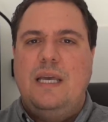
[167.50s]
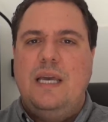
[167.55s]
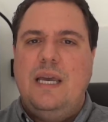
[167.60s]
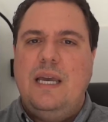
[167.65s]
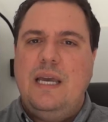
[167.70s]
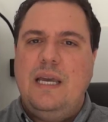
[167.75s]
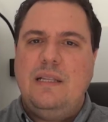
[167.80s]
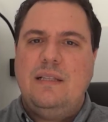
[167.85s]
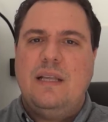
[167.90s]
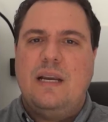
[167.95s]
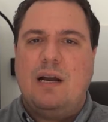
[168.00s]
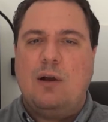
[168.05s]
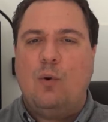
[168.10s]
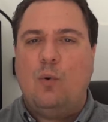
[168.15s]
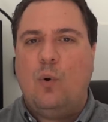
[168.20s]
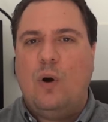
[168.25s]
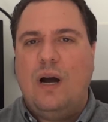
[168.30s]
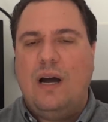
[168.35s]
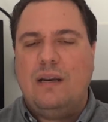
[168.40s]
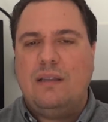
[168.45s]
entre a
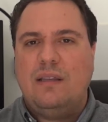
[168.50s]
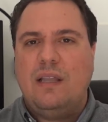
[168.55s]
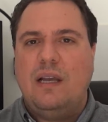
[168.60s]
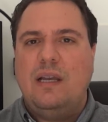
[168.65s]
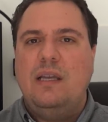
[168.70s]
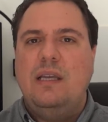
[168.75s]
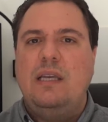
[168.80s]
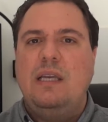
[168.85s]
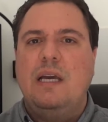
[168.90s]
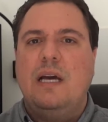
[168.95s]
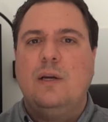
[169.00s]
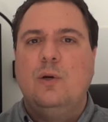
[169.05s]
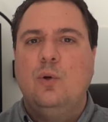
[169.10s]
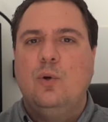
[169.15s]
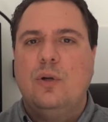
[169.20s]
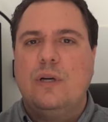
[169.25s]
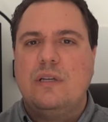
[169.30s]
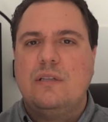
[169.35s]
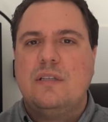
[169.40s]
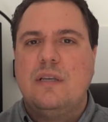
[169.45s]
quarta e a
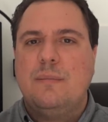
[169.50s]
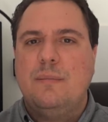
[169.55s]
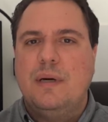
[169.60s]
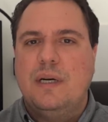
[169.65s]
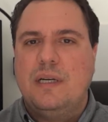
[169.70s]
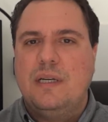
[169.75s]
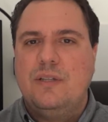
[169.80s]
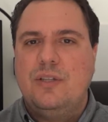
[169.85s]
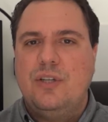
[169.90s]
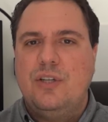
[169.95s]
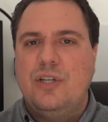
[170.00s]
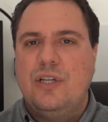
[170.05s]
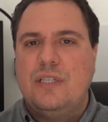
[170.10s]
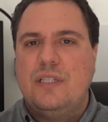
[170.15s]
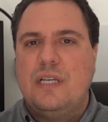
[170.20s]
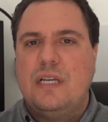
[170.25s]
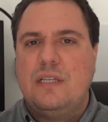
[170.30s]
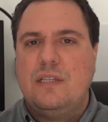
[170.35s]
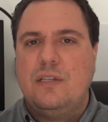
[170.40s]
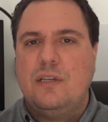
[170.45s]
nona semana de
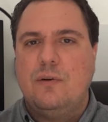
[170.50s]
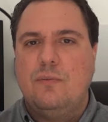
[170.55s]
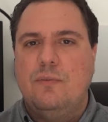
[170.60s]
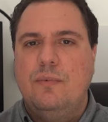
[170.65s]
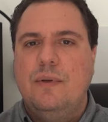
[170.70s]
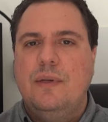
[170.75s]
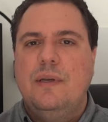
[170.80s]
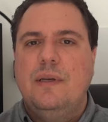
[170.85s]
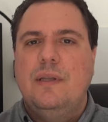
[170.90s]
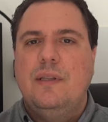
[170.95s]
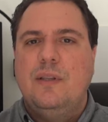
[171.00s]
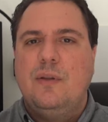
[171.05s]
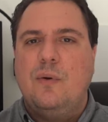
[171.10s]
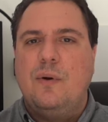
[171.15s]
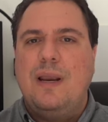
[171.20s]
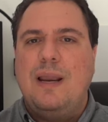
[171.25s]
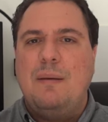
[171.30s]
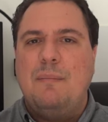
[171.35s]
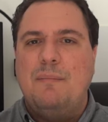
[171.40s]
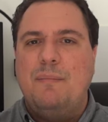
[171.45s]
gestação,
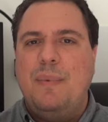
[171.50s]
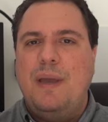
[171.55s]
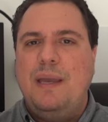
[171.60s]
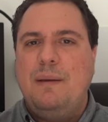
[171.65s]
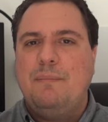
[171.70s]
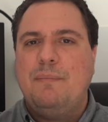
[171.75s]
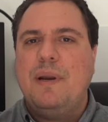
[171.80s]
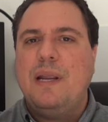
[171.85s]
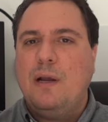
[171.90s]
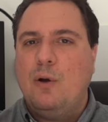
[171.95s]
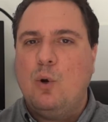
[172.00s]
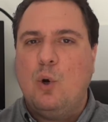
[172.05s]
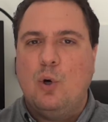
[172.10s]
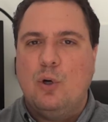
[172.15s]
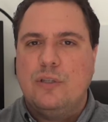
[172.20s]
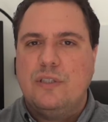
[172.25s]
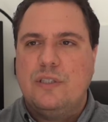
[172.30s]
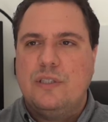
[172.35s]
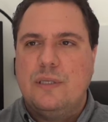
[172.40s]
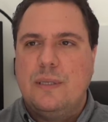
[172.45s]
então ela é bem
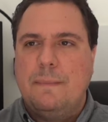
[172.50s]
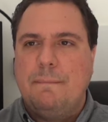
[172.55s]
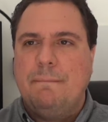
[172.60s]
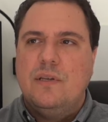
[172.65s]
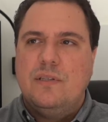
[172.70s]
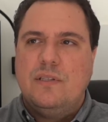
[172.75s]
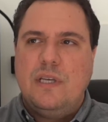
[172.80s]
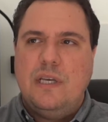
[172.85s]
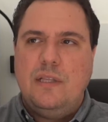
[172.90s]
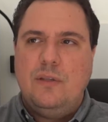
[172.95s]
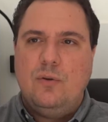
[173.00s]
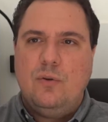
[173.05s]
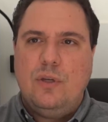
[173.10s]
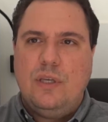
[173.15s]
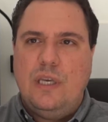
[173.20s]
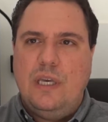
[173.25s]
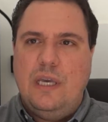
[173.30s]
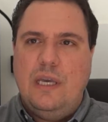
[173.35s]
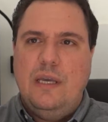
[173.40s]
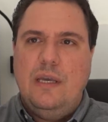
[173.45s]
precoce sendo
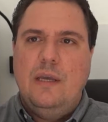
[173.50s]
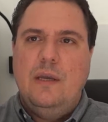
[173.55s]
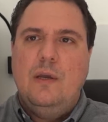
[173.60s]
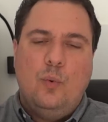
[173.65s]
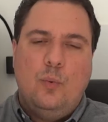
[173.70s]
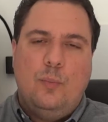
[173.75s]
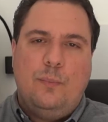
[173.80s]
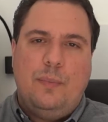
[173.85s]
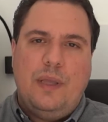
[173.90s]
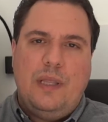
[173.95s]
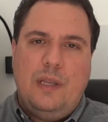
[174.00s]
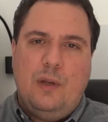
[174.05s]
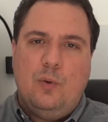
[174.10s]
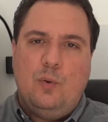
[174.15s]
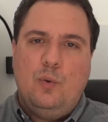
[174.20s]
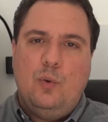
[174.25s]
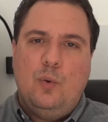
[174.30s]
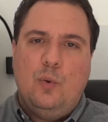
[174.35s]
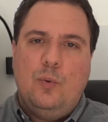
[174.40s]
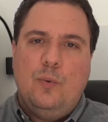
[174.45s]
que o
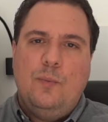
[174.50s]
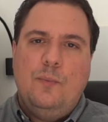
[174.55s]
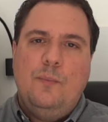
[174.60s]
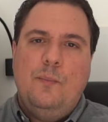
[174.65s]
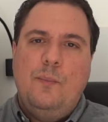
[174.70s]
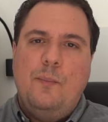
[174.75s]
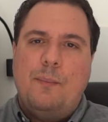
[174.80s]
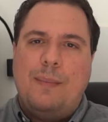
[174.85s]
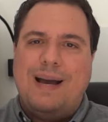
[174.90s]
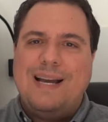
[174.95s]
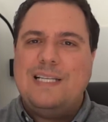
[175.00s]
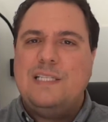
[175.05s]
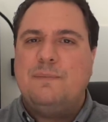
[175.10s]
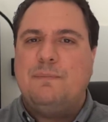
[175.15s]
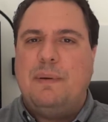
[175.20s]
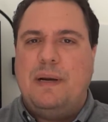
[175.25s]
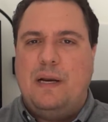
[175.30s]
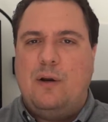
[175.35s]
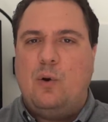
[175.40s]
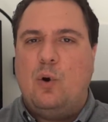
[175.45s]
período mais
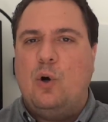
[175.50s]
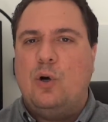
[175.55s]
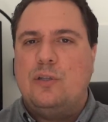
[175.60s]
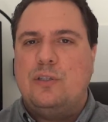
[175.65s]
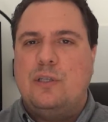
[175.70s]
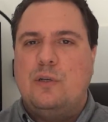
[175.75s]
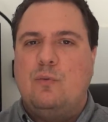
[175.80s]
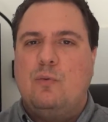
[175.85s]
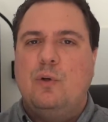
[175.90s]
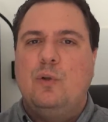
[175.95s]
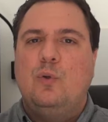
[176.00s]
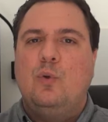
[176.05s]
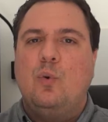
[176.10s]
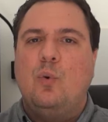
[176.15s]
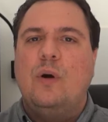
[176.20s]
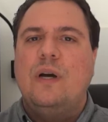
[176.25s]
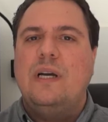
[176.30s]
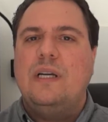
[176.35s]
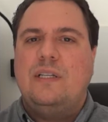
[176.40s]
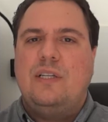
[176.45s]
precoce,
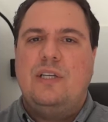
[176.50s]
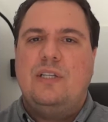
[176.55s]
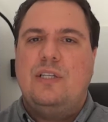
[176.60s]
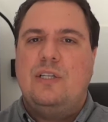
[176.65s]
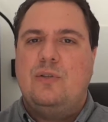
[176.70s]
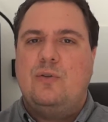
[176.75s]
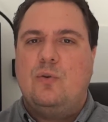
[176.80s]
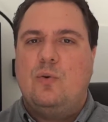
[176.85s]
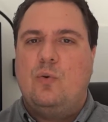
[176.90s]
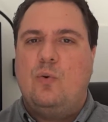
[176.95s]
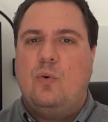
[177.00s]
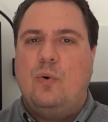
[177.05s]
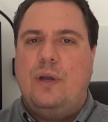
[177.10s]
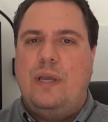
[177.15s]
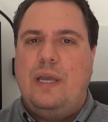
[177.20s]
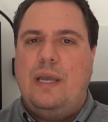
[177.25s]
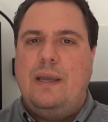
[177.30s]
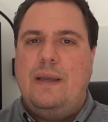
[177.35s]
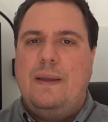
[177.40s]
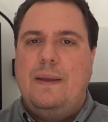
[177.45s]
quanto antes isso
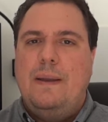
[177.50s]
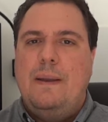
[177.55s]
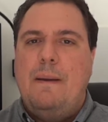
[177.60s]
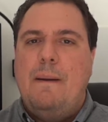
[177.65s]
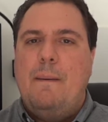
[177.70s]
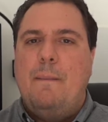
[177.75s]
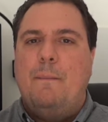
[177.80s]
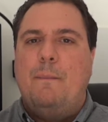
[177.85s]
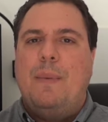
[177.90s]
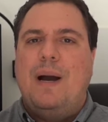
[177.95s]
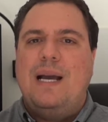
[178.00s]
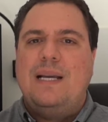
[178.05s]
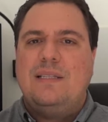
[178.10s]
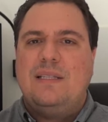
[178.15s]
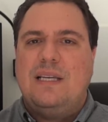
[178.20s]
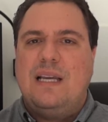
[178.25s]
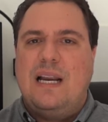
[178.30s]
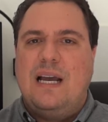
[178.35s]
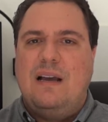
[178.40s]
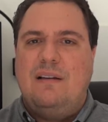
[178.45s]
ocorrer, mais
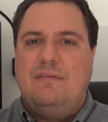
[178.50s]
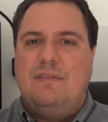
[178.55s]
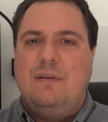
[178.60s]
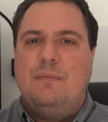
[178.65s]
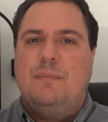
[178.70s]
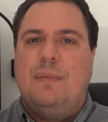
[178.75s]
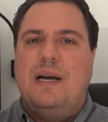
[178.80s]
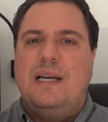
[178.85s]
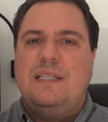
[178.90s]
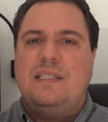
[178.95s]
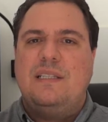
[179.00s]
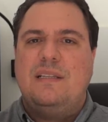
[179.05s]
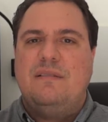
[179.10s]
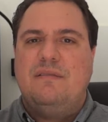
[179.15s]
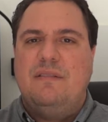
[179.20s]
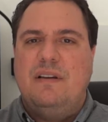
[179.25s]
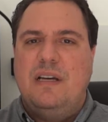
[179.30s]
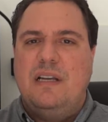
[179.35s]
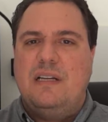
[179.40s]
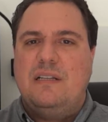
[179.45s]
grave e mais
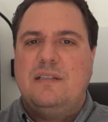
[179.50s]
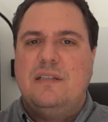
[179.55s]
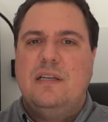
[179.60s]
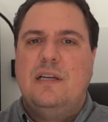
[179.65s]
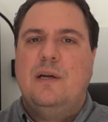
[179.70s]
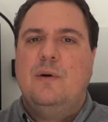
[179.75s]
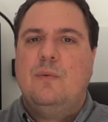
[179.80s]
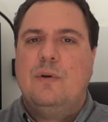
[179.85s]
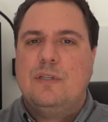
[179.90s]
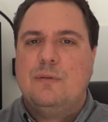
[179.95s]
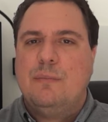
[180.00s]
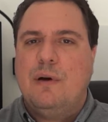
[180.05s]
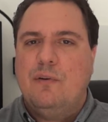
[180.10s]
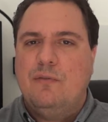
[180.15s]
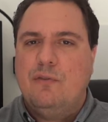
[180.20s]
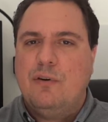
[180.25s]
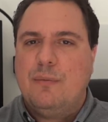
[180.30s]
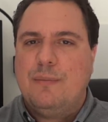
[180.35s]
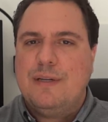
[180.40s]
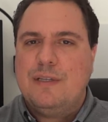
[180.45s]
severas serão as
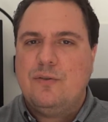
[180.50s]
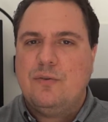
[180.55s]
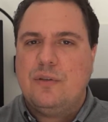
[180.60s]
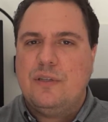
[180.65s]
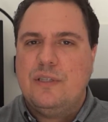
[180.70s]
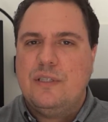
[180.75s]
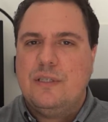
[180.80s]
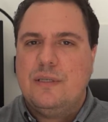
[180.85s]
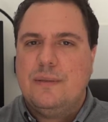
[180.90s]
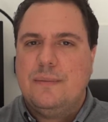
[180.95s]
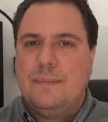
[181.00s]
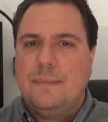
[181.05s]
malformações.